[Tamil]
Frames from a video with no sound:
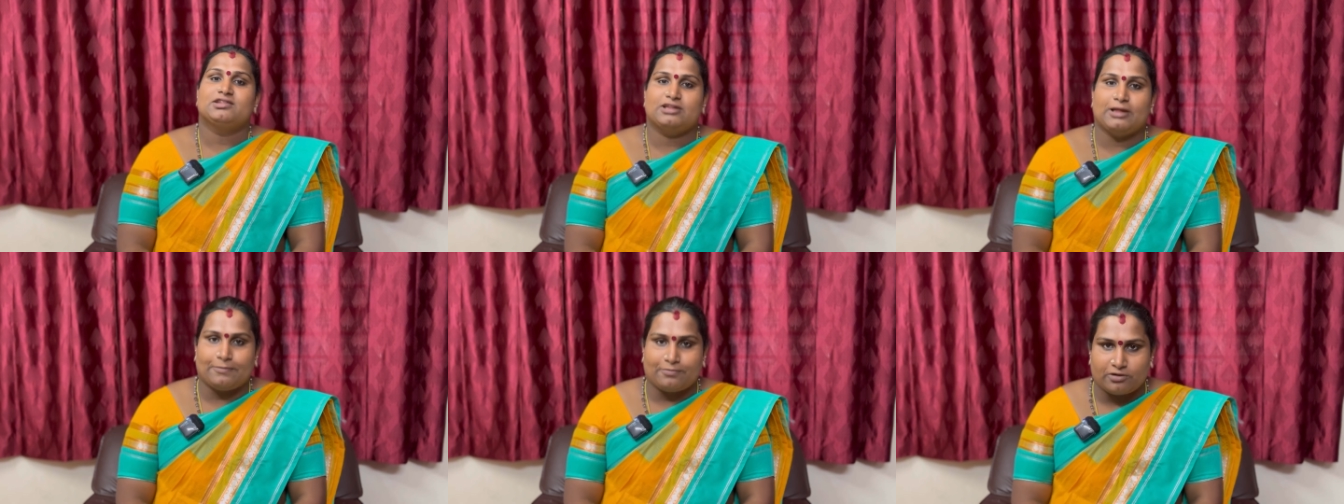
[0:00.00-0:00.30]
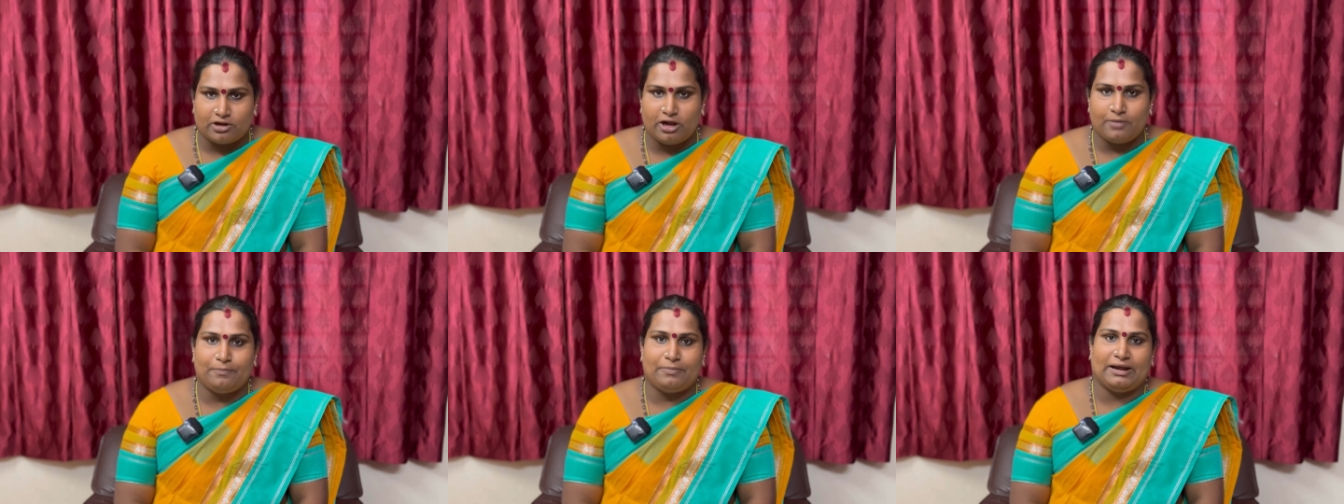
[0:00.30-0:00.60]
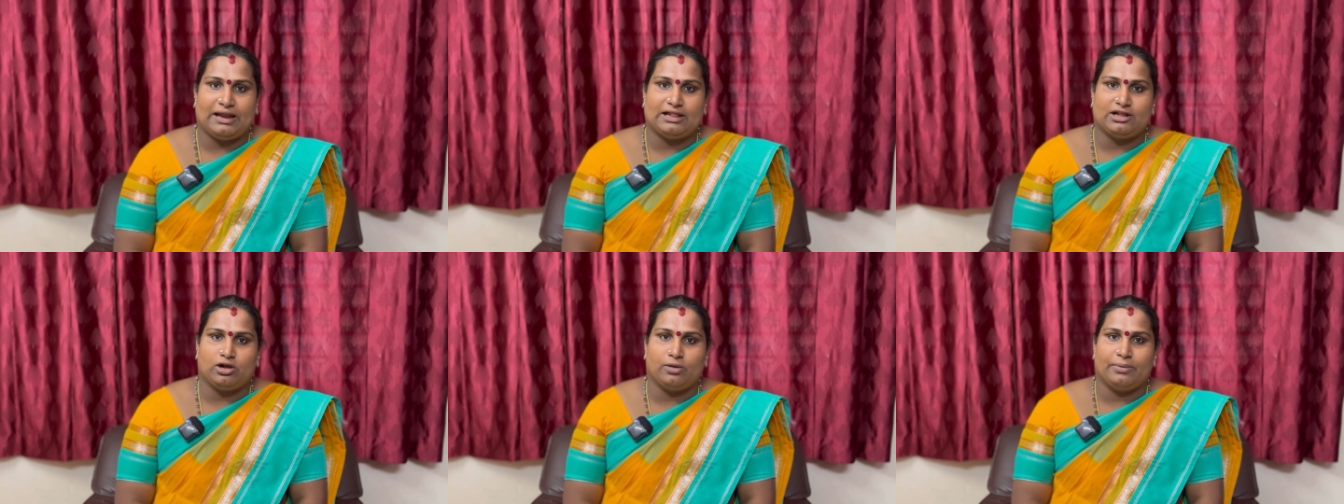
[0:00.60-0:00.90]
சப்ஸ்கிரைப்
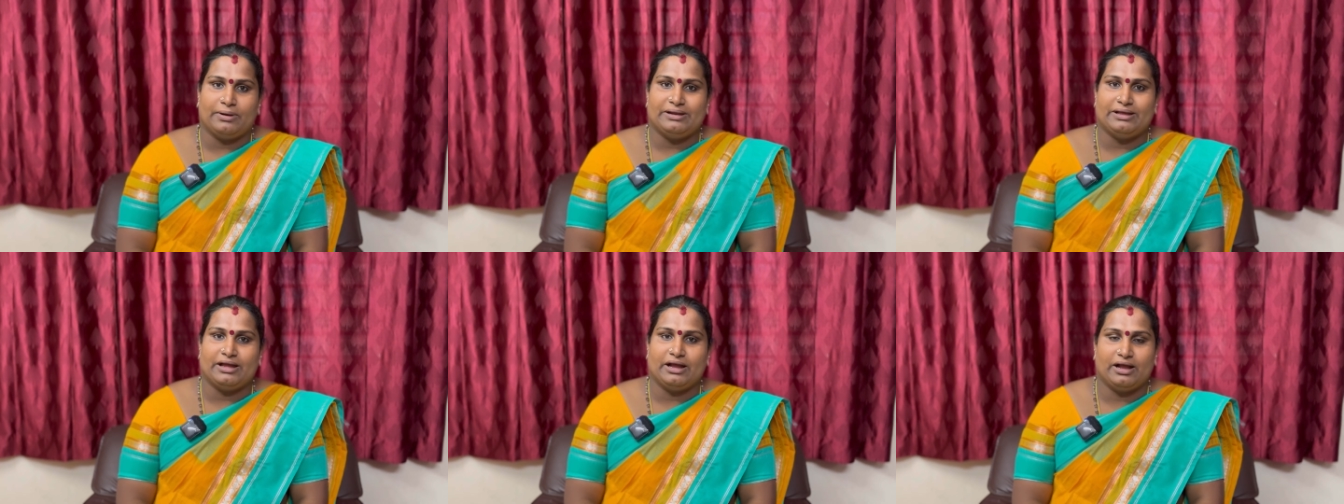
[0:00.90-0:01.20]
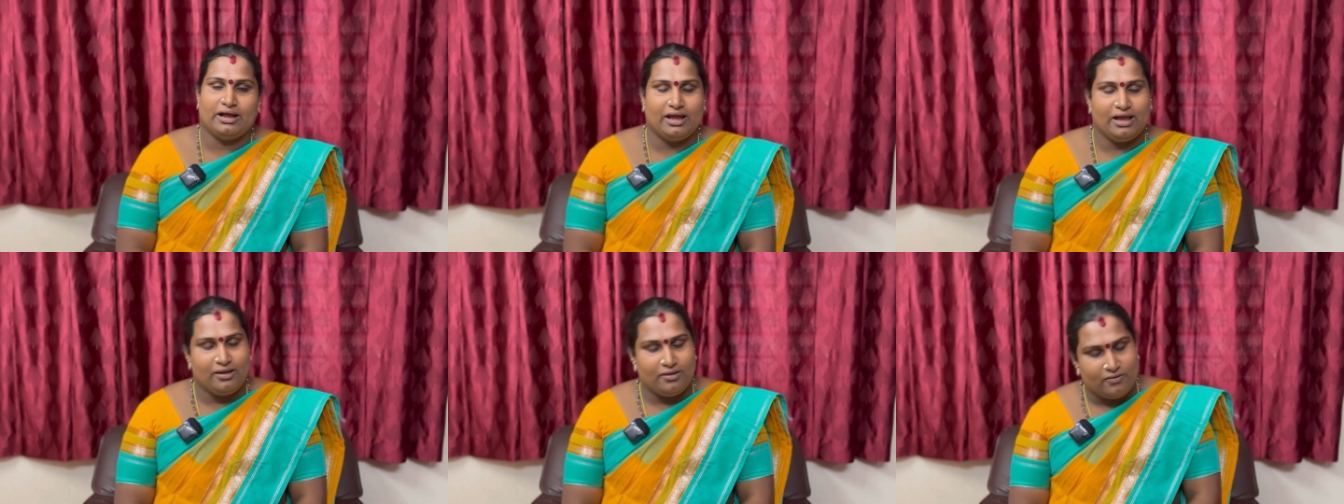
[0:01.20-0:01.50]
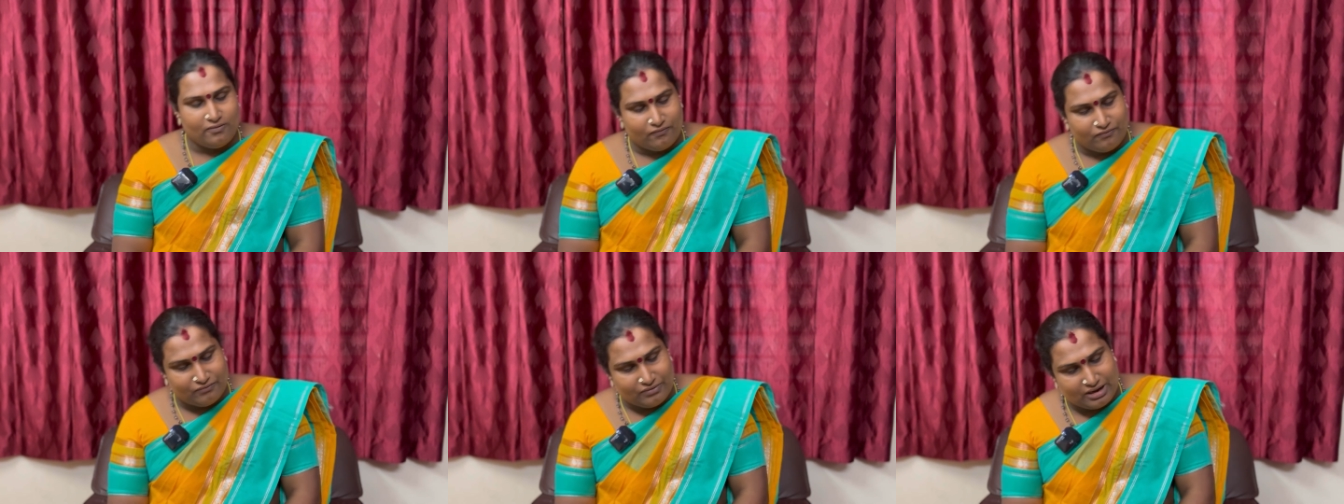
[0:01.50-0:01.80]
பண்ணாதவங்க பண்ணிக்கோங்க
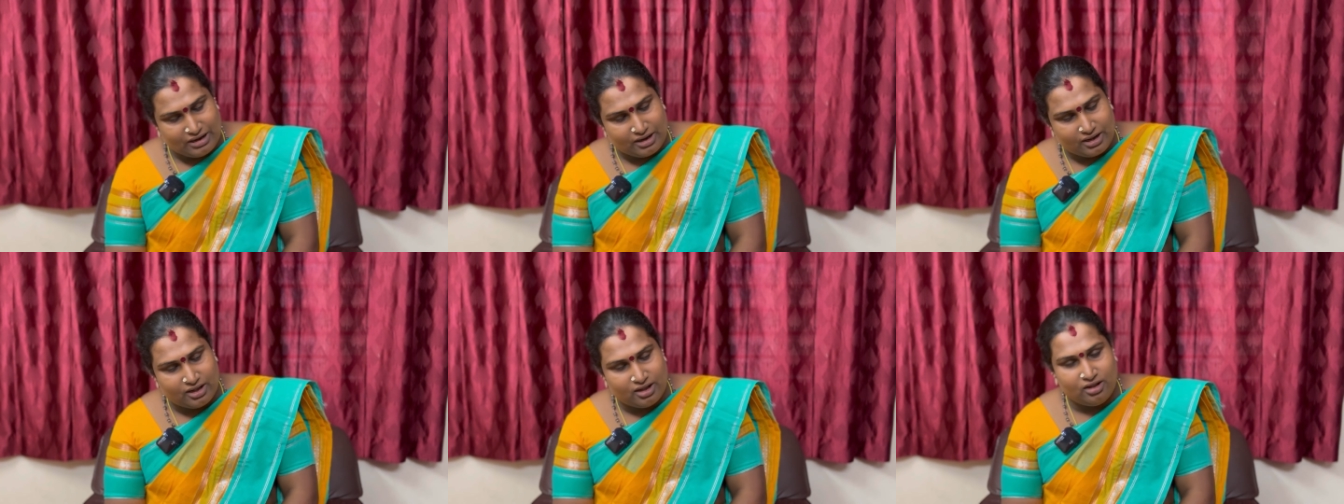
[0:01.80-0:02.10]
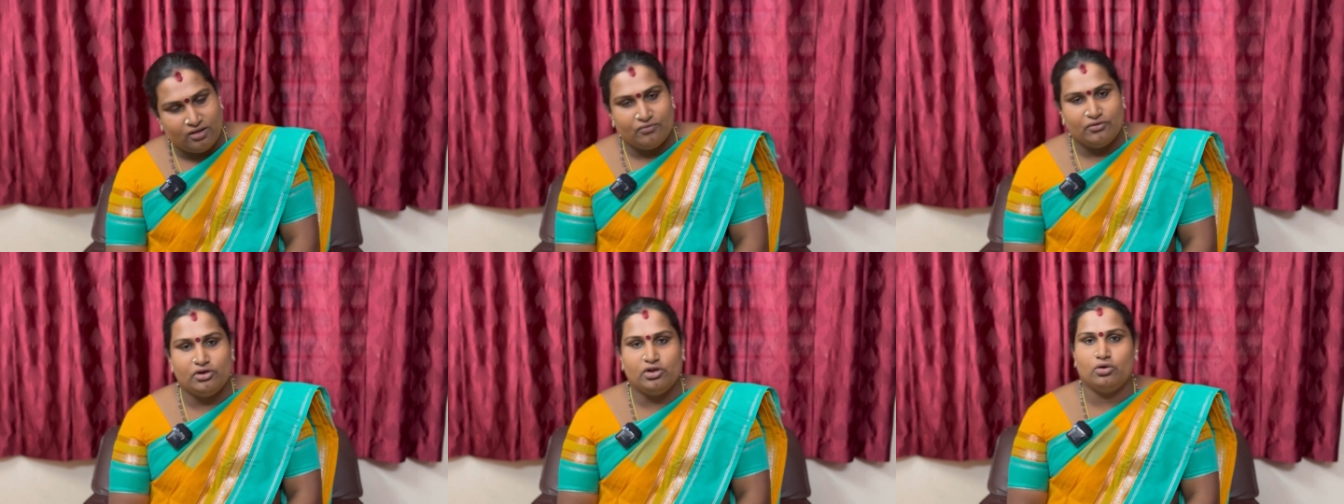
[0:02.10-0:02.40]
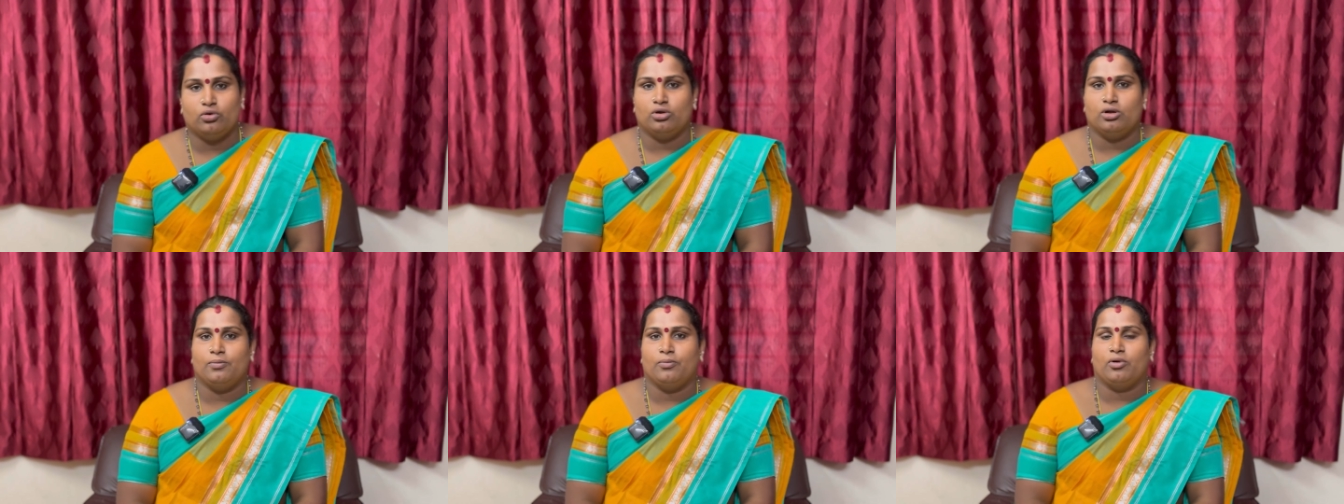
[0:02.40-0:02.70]
வாங்க
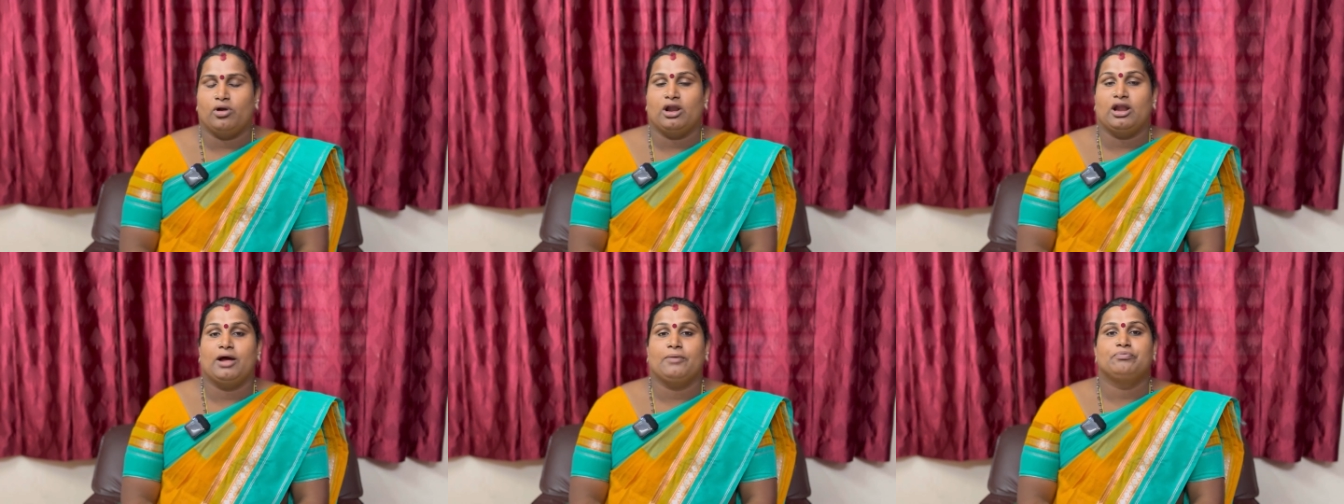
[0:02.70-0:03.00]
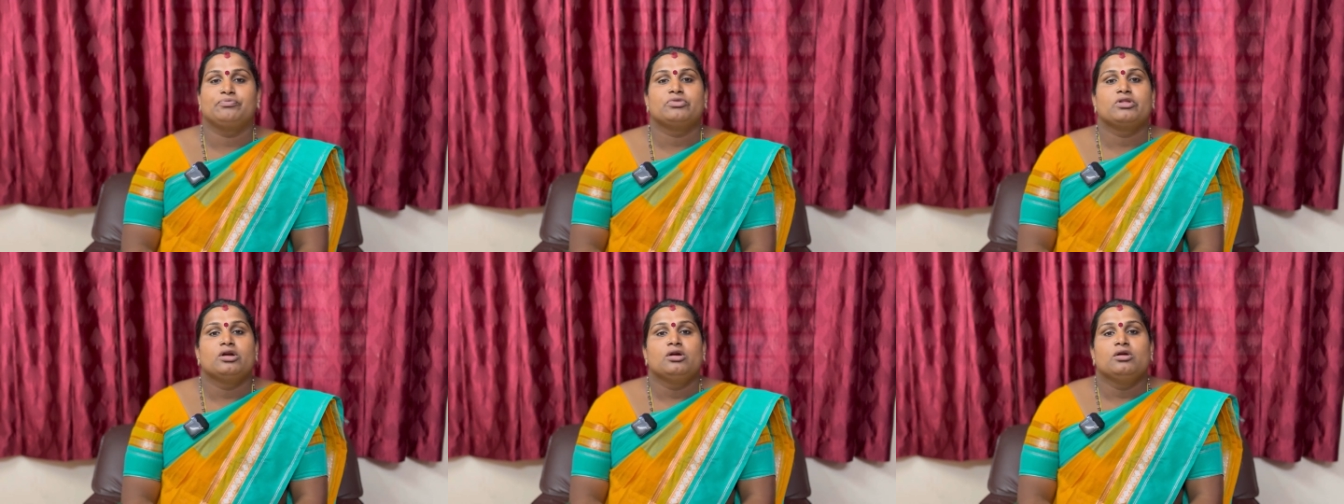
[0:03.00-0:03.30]
வீடியோக்குள்ளே போகலாம்